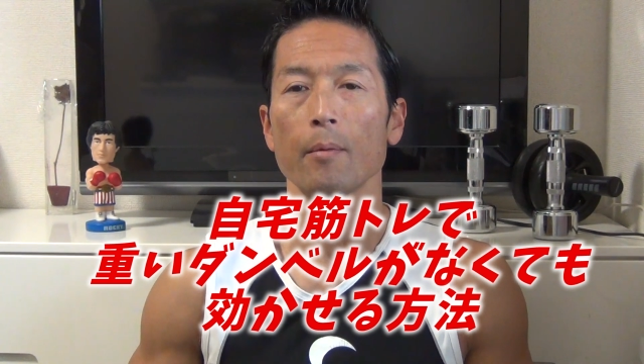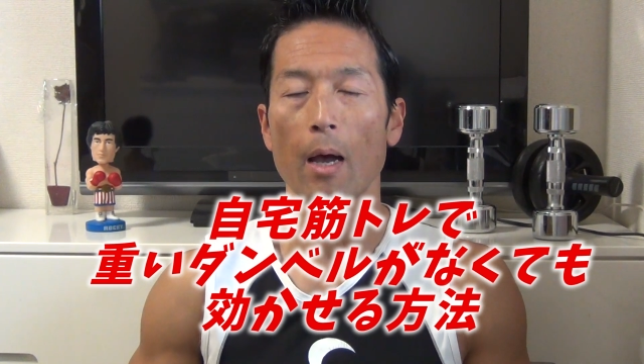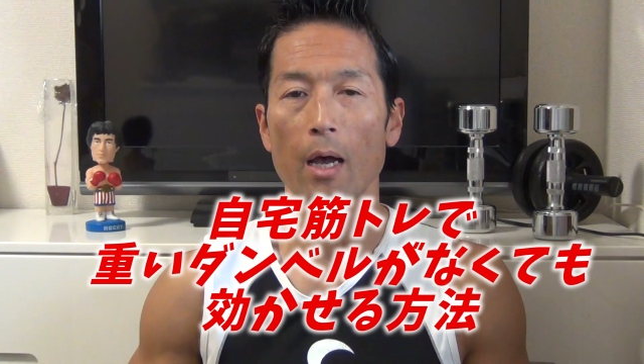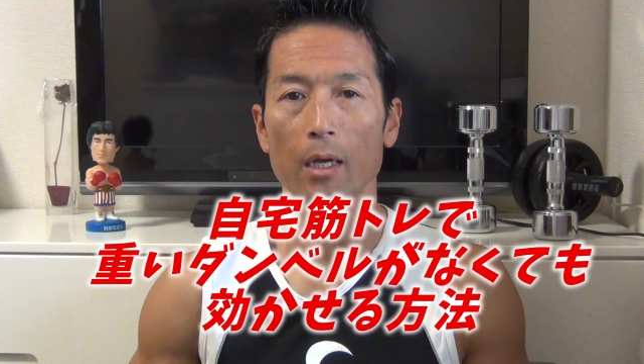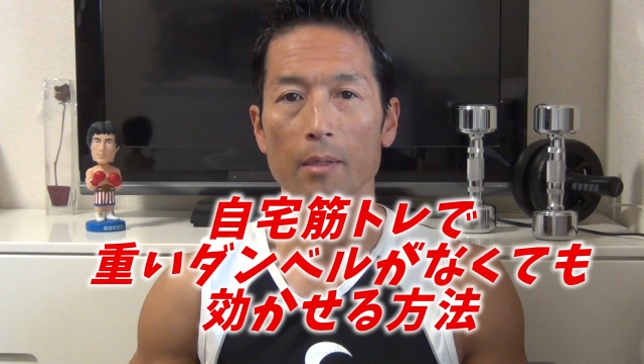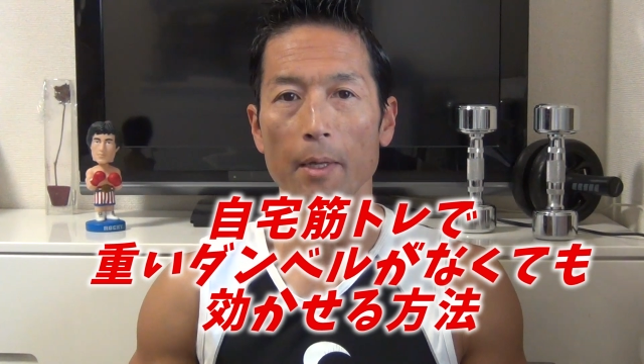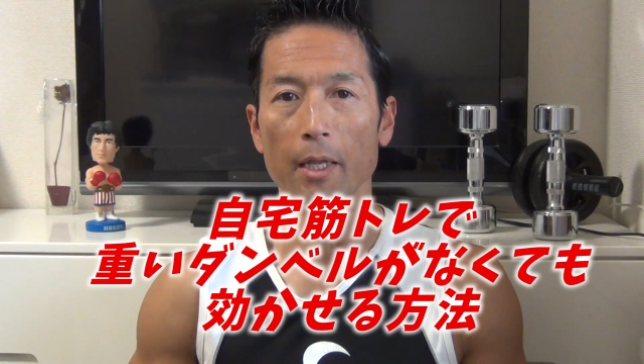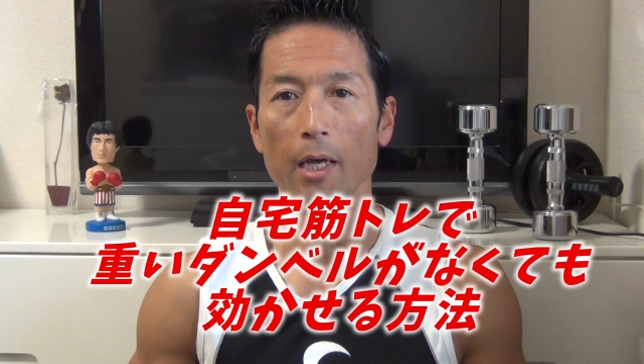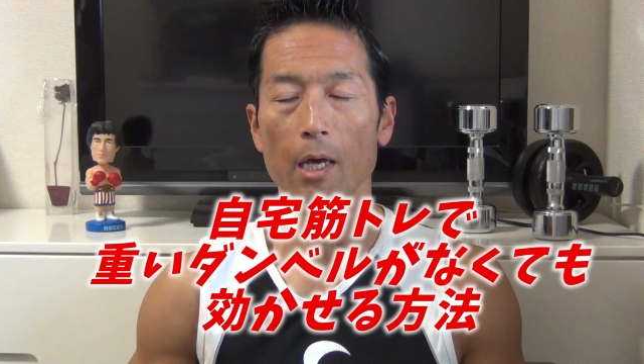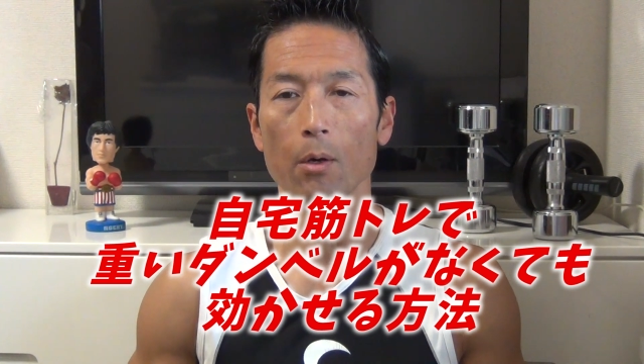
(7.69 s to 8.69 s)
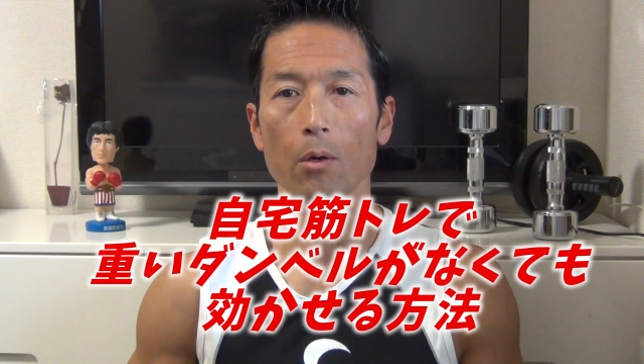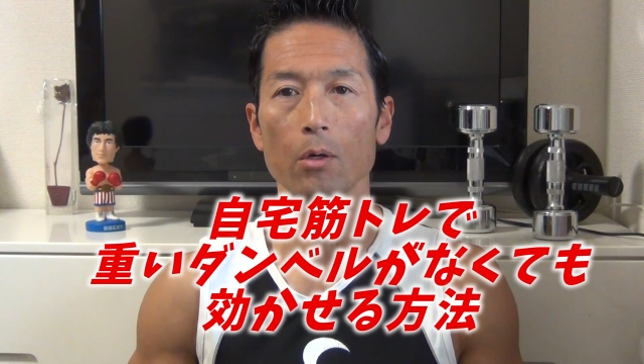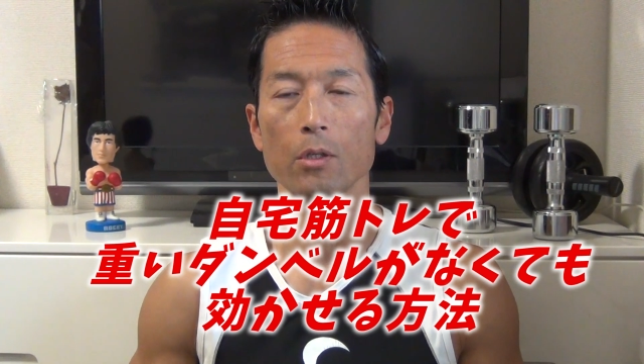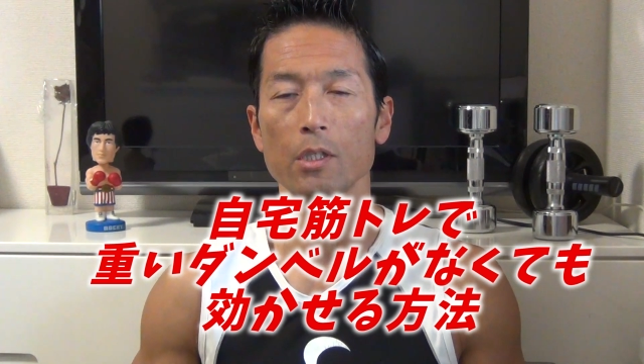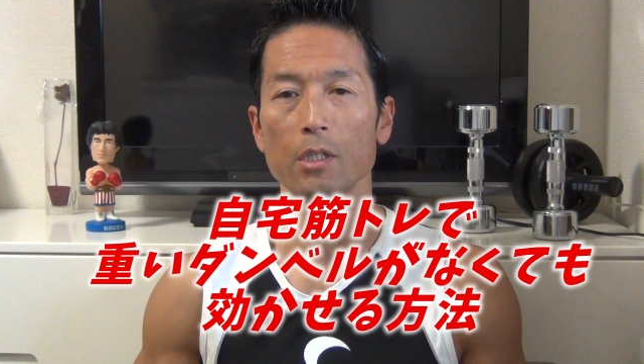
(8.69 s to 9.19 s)
まあ今ね、あ
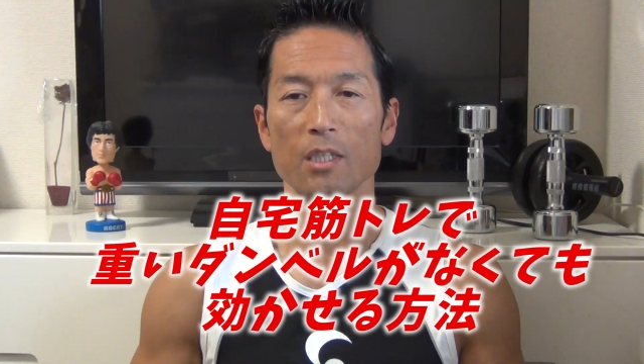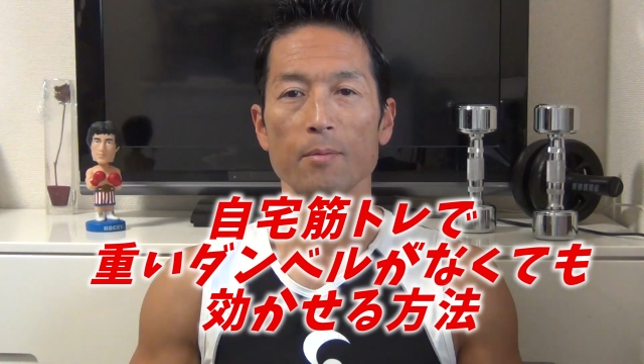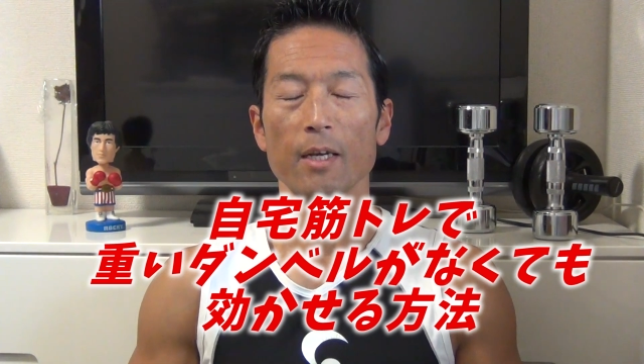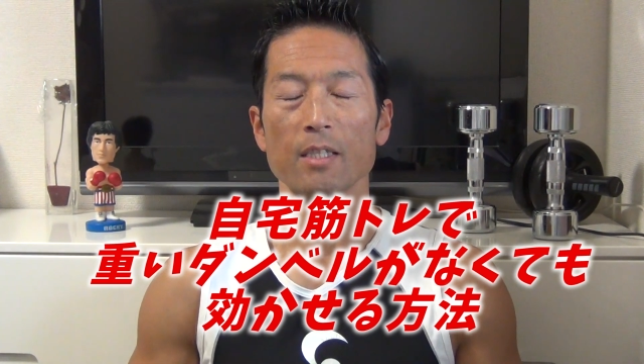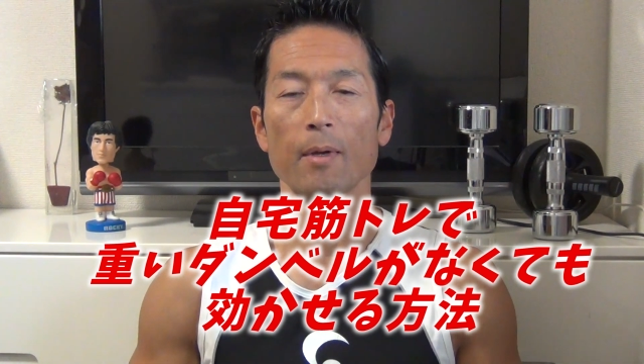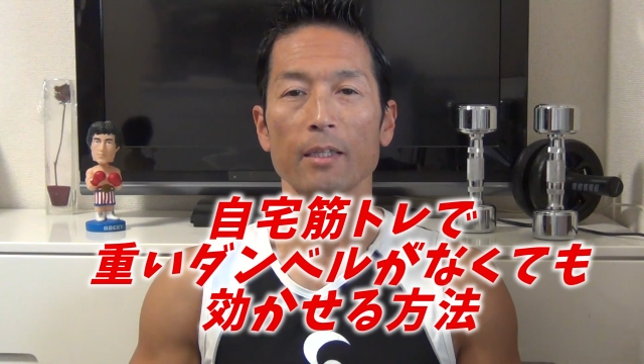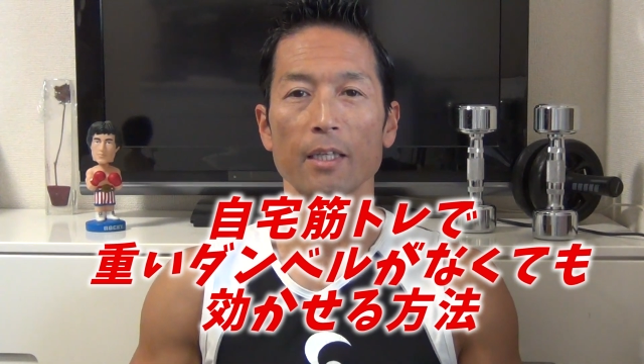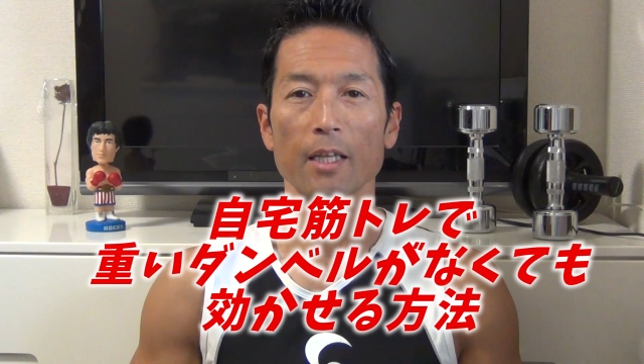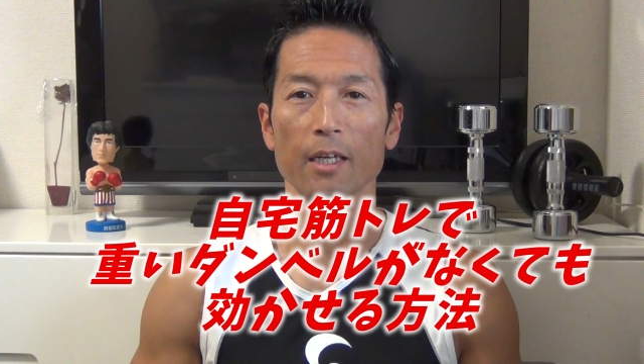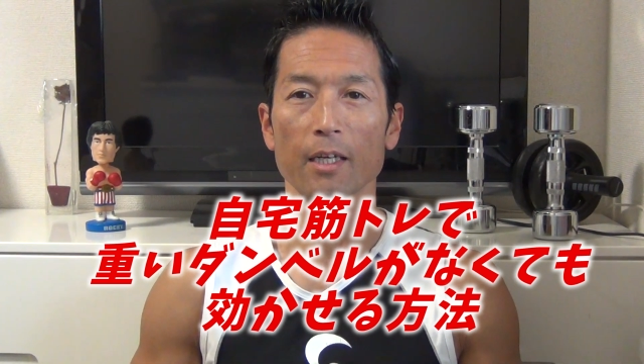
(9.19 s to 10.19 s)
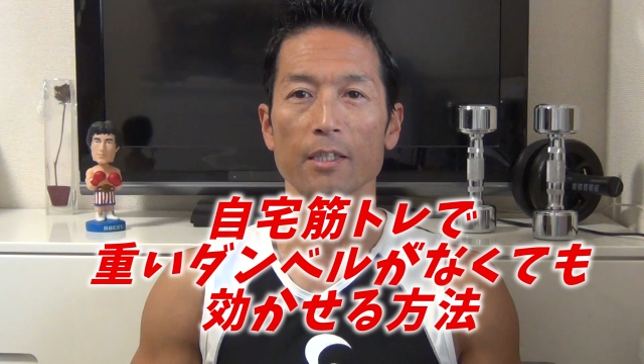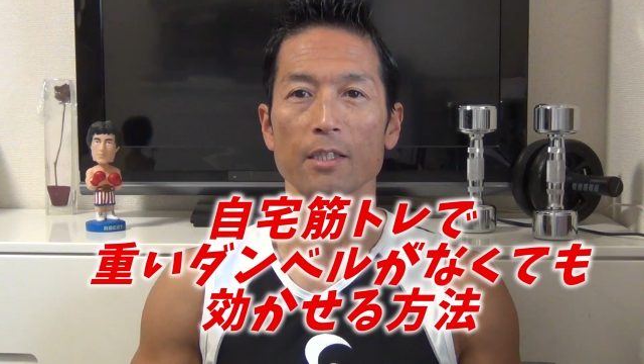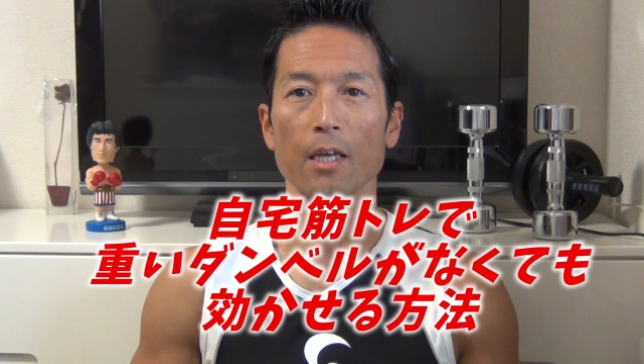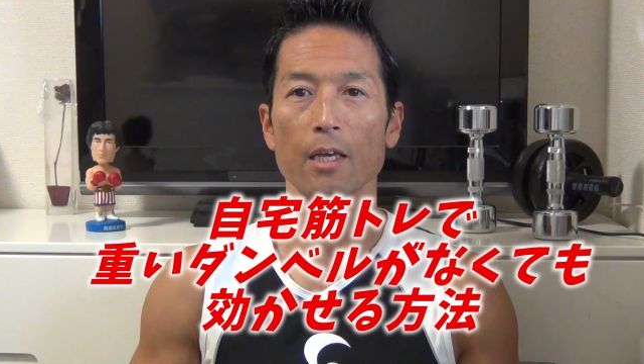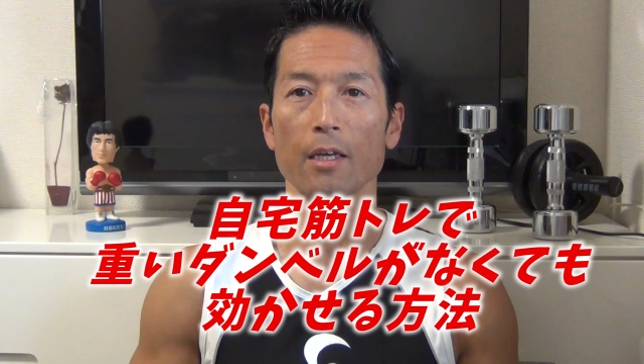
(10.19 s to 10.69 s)
の、ジムが閉まったりなんか
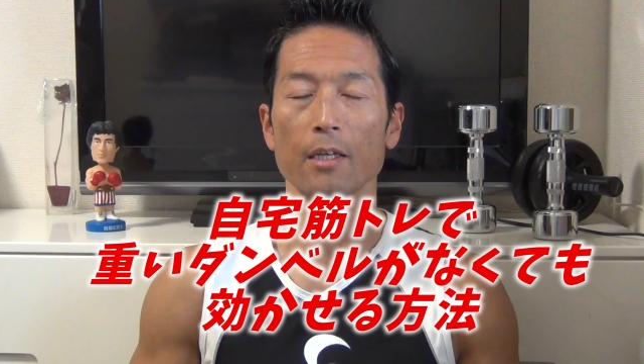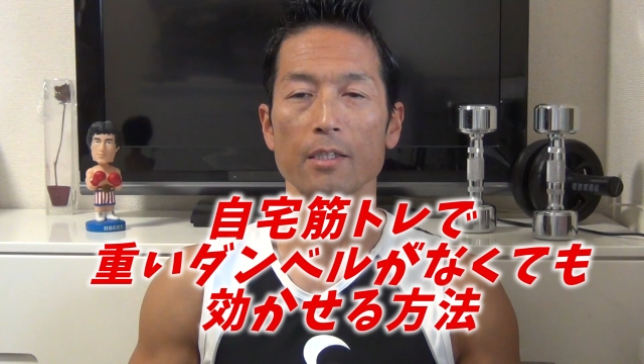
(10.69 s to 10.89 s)
して、